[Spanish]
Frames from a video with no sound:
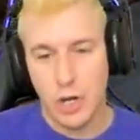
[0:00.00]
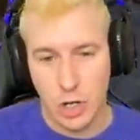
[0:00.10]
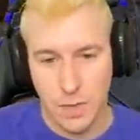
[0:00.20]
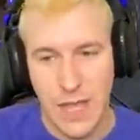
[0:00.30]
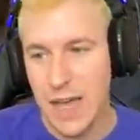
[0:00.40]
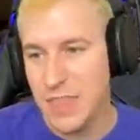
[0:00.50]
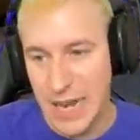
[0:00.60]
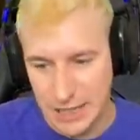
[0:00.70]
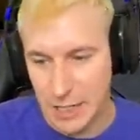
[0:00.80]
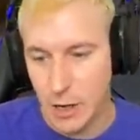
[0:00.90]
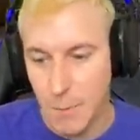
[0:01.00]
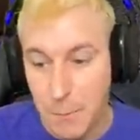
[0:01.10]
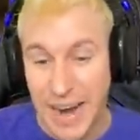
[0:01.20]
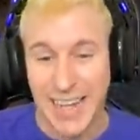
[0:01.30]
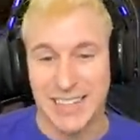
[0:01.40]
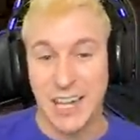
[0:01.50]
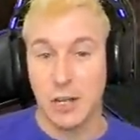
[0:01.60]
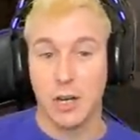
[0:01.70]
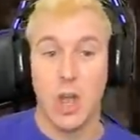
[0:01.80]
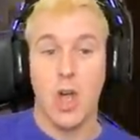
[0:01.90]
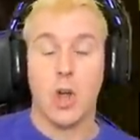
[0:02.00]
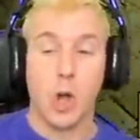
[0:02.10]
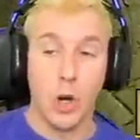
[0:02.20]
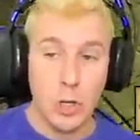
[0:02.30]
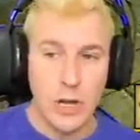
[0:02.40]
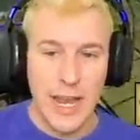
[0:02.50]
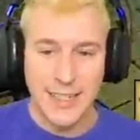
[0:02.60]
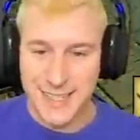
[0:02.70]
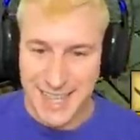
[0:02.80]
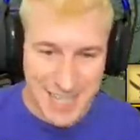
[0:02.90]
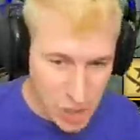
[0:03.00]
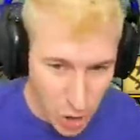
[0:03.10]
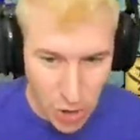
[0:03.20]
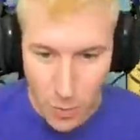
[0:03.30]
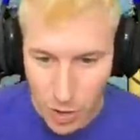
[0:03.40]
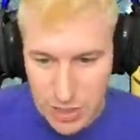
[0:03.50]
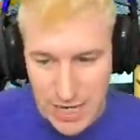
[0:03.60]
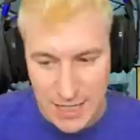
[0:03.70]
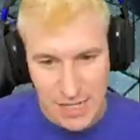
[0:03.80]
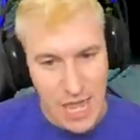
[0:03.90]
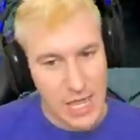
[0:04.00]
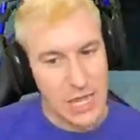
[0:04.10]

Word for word: Ronda del tirón para terror con un ace de solo mochas